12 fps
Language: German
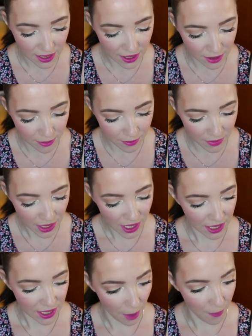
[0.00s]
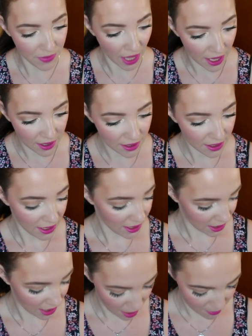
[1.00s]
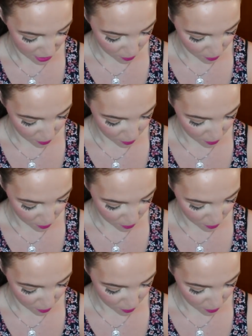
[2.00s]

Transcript: Ähm, ja, dann kam